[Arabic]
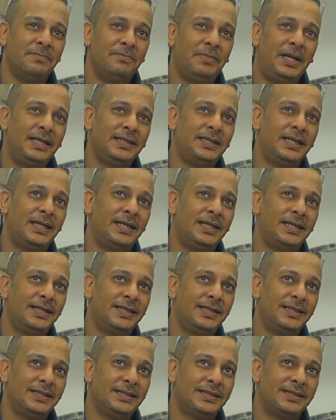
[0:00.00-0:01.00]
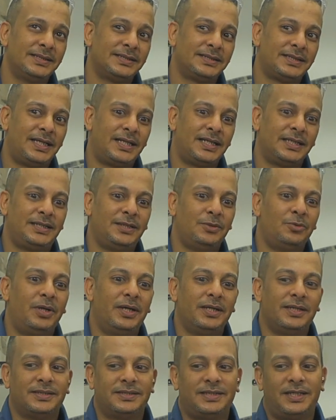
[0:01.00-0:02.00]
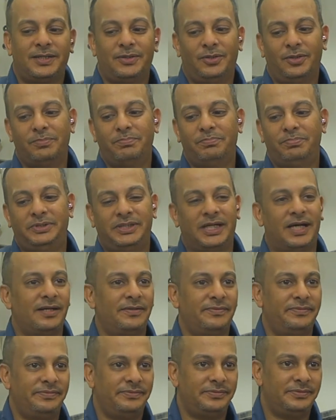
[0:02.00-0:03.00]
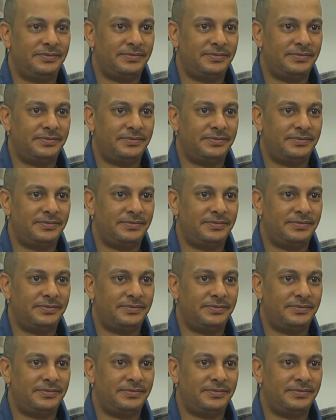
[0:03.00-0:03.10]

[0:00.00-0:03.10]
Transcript: بعدها صارت هوايه صار حب شغف